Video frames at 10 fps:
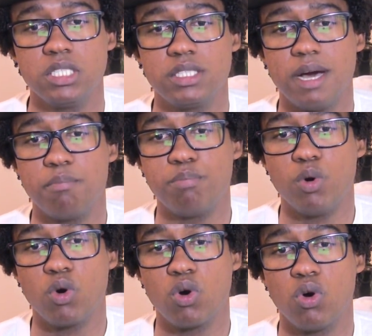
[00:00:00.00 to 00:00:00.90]

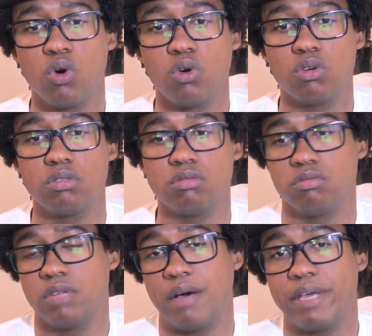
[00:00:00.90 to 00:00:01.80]
tampoco
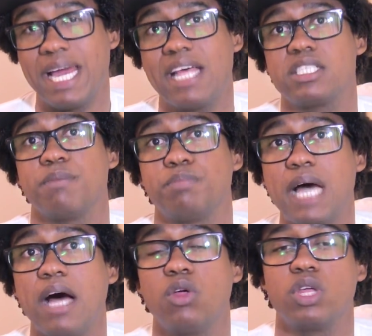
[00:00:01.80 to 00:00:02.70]
habían
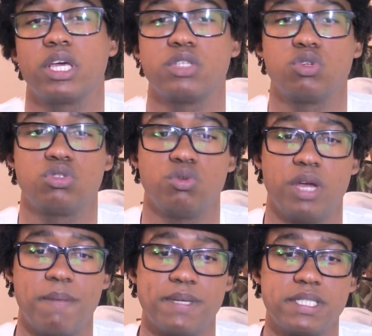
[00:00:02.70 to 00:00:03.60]
aceptado de que esto
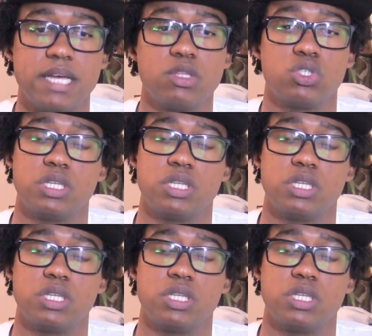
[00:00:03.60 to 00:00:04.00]
estuviera pasando.